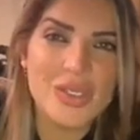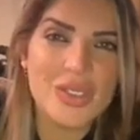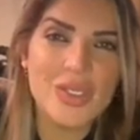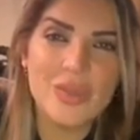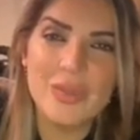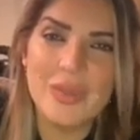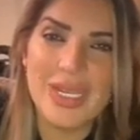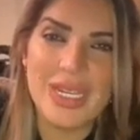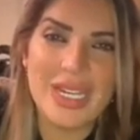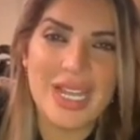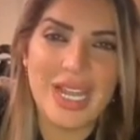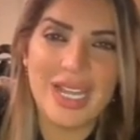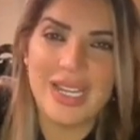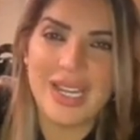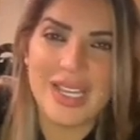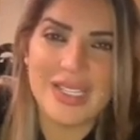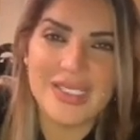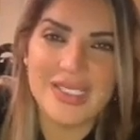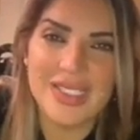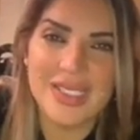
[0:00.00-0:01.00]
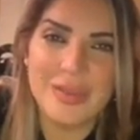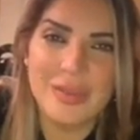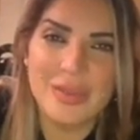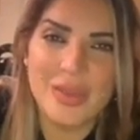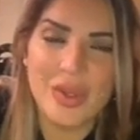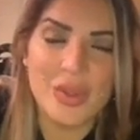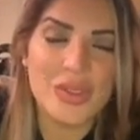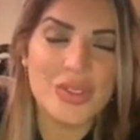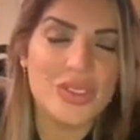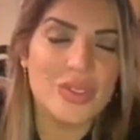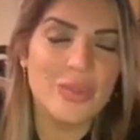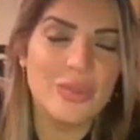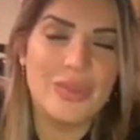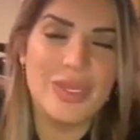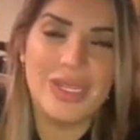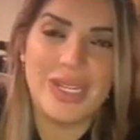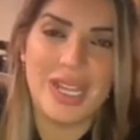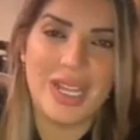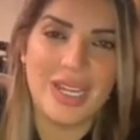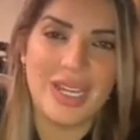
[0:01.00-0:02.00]
اقسم بالله العظيم
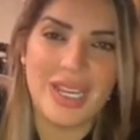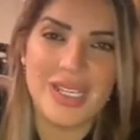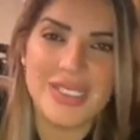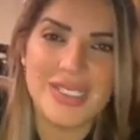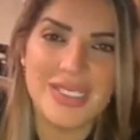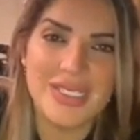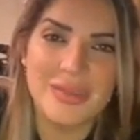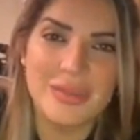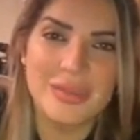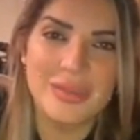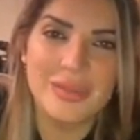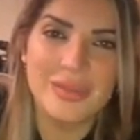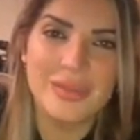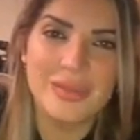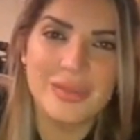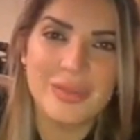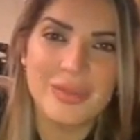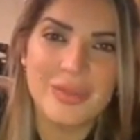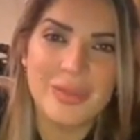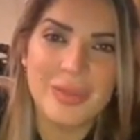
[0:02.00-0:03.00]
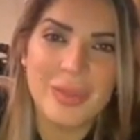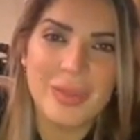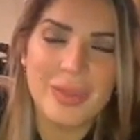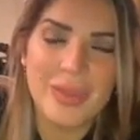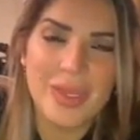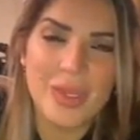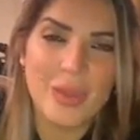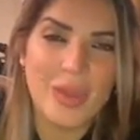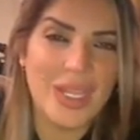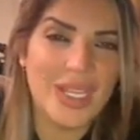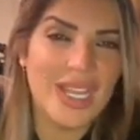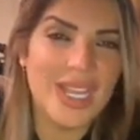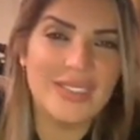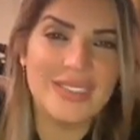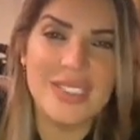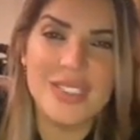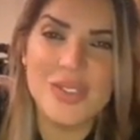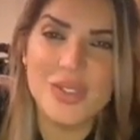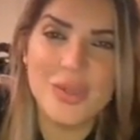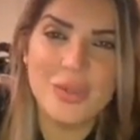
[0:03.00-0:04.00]
اقسم بالله العظيم
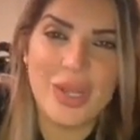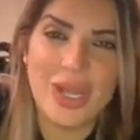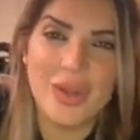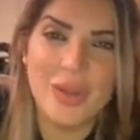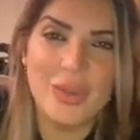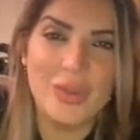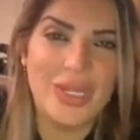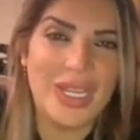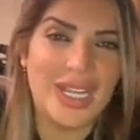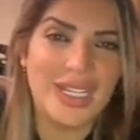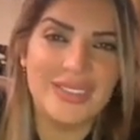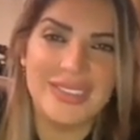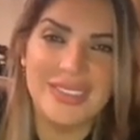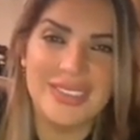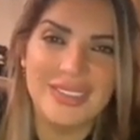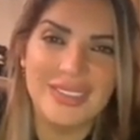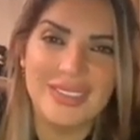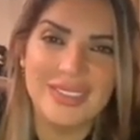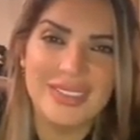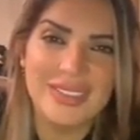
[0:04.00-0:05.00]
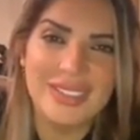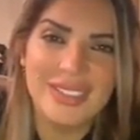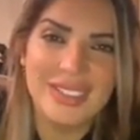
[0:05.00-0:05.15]
حياة الجمعة واولادي